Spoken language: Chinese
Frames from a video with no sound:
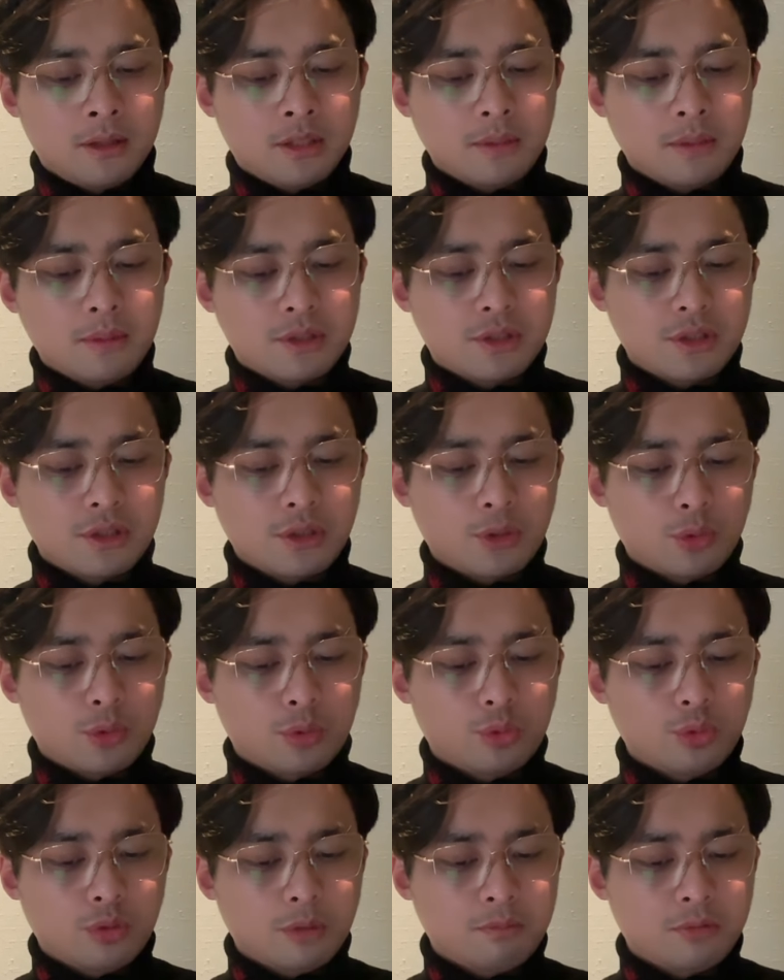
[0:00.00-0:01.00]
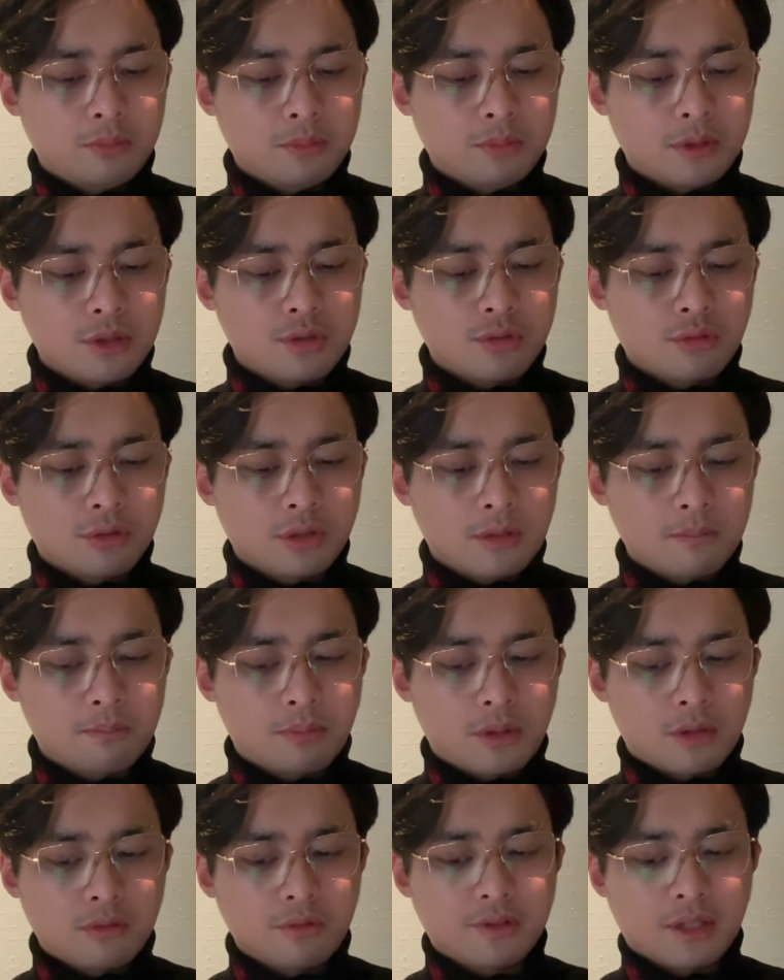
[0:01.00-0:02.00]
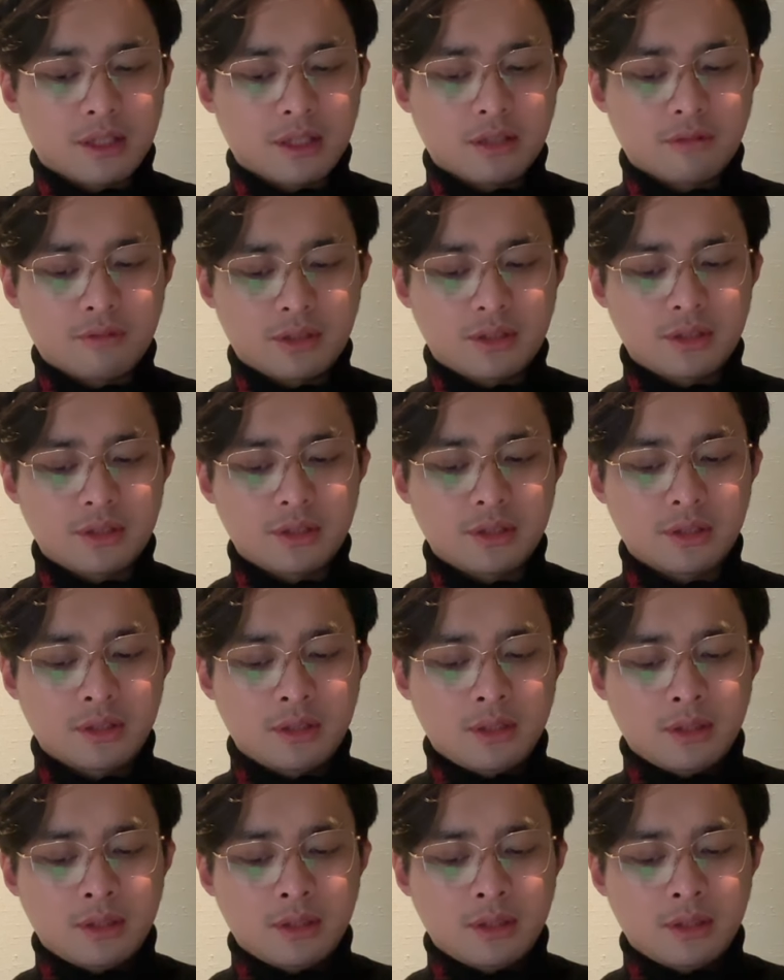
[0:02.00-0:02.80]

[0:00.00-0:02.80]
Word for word: 特别是有多部门充当保护伞的问题，